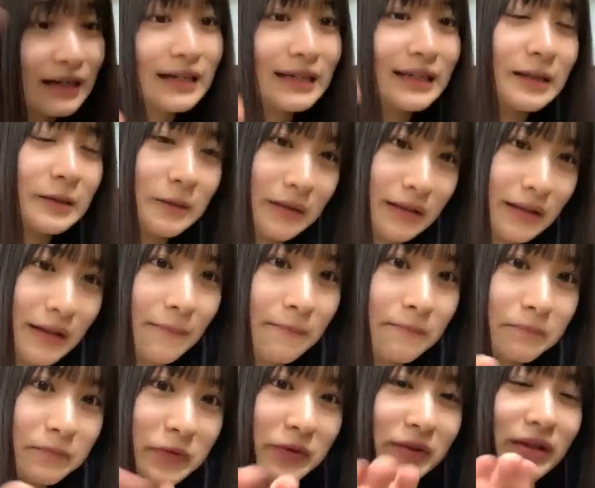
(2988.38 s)
子がね
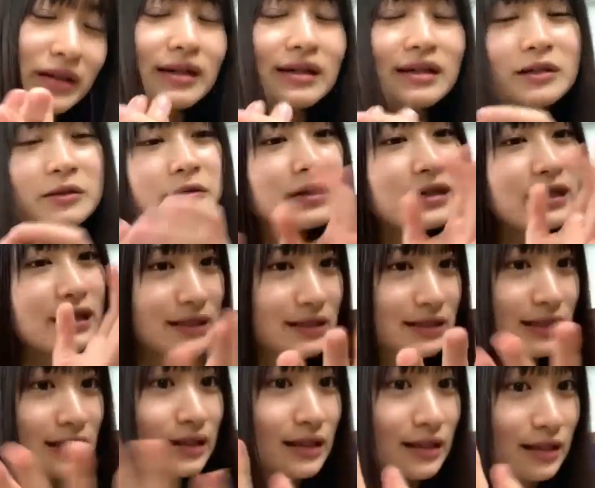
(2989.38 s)
仲いい子が A ちゃん
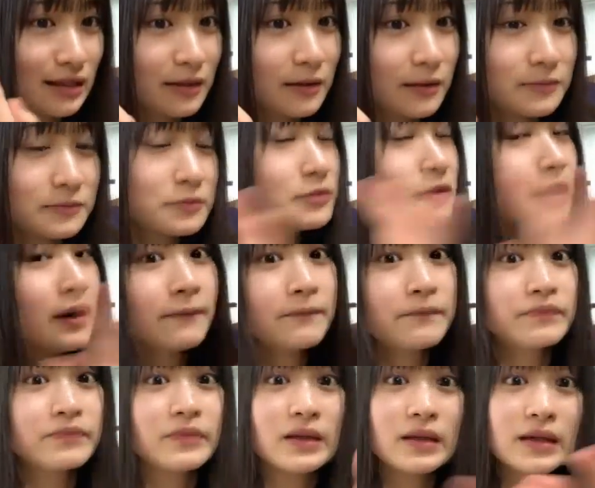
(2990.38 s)
だったらうわ
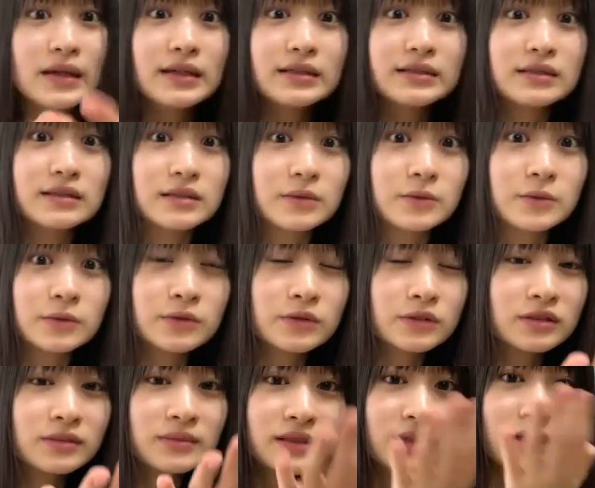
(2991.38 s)
A ちゃんこの
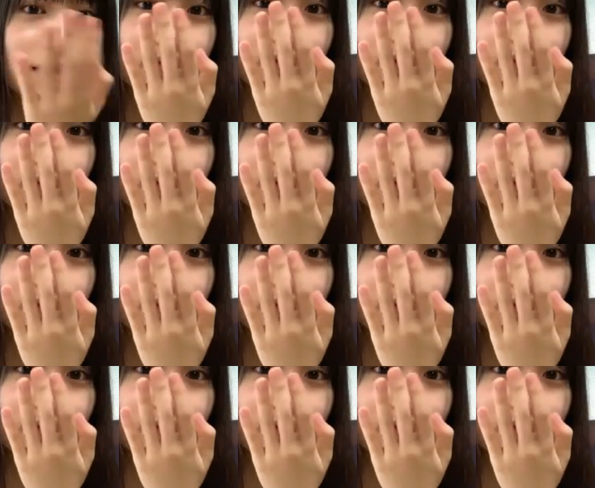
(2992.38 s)
組だと